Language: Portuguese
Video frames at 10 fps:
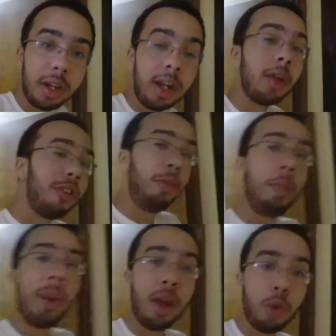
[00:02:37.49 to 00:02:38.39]
então vocês me
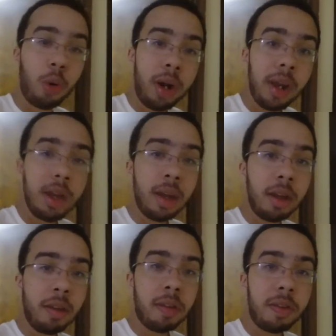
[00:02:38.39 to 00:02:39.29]
perdoem
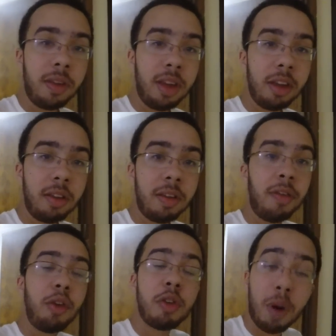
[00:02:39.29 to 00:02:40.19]
se esse
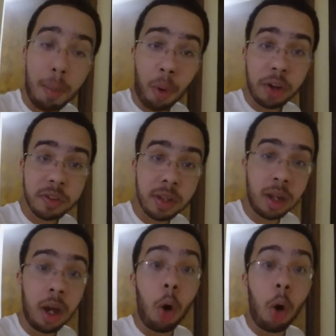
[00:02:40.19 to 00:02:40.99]
vídeo estiver uma bosta.